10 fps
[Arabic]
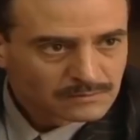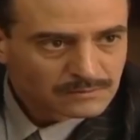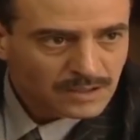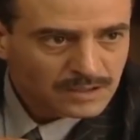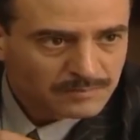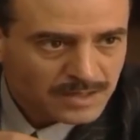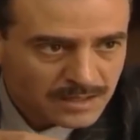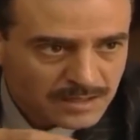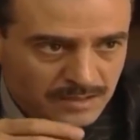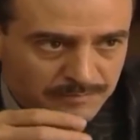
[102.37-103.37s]
ولك
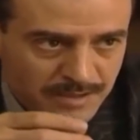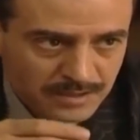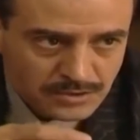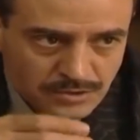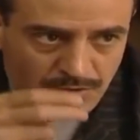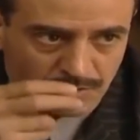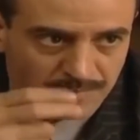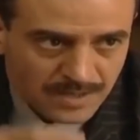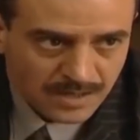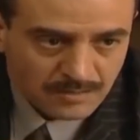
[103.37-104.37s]
مالك بيج
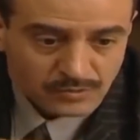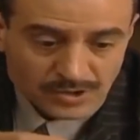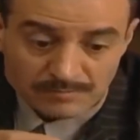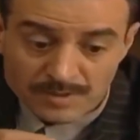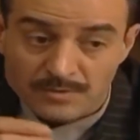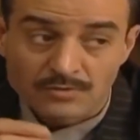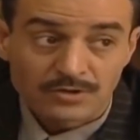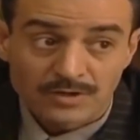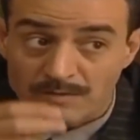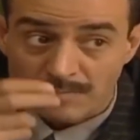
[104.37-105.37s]
الجوربار مصمم انه
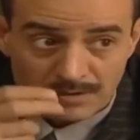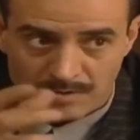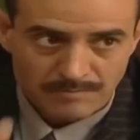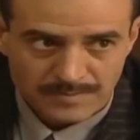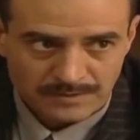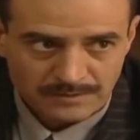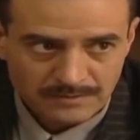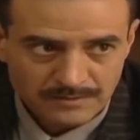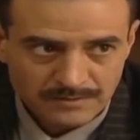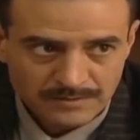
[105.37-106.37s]
يضل بالقمة
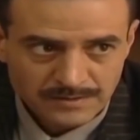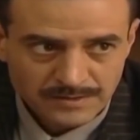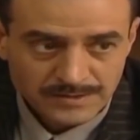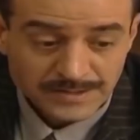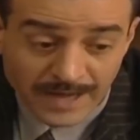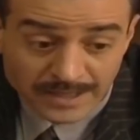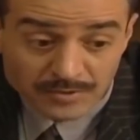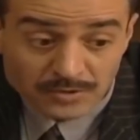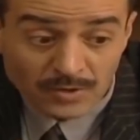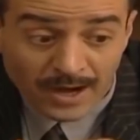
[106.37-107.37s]
يعني
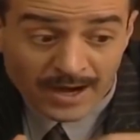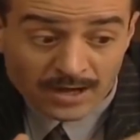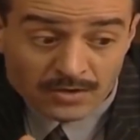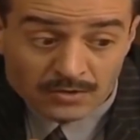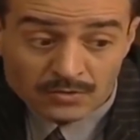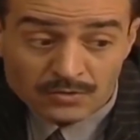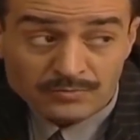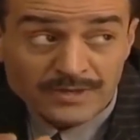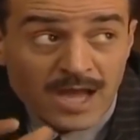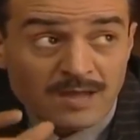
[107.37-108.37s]
بده حاله
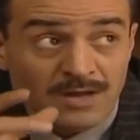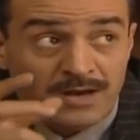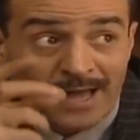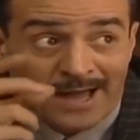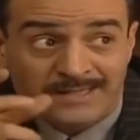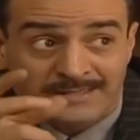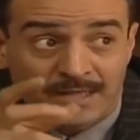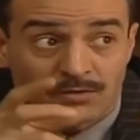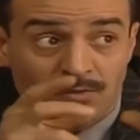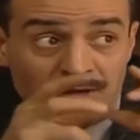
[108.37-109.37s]
يكون دائما
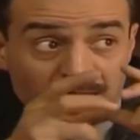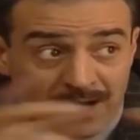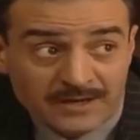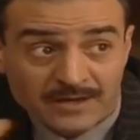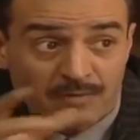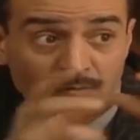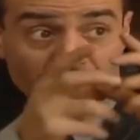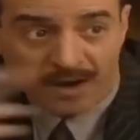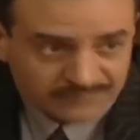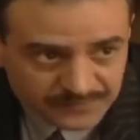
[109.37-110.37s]
الاحسن والاكرم
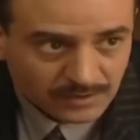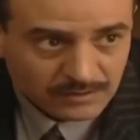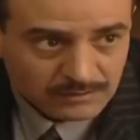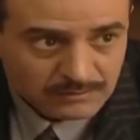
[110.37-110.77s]
والافضل